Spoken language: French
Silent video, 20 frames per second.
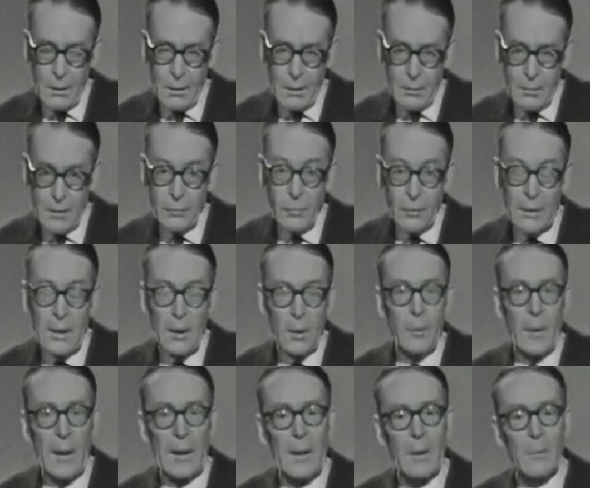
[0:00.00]
Mais il faut dire que
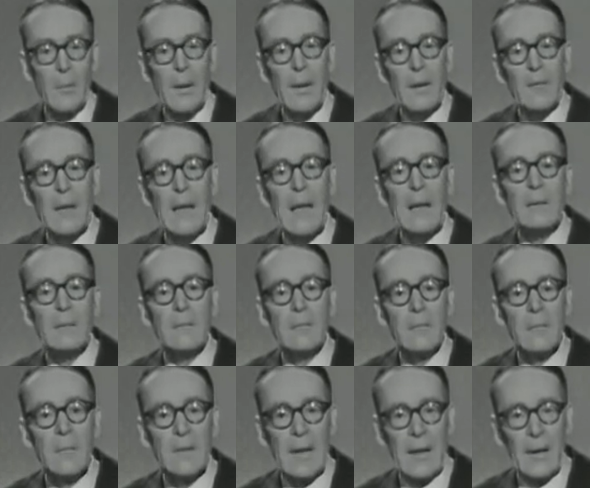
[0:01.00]
parallèlement, il y avait la
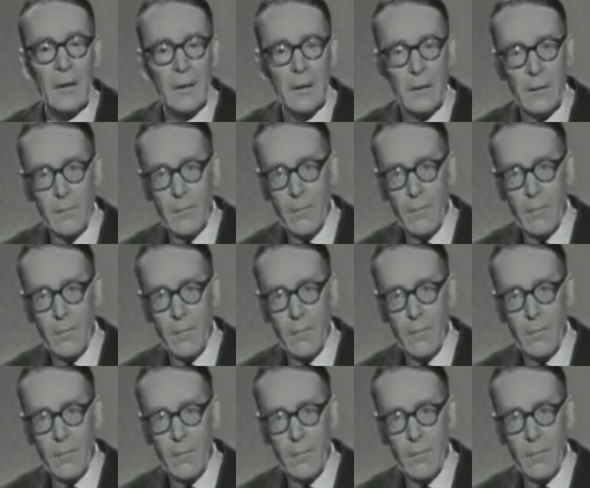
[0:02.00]
terreur.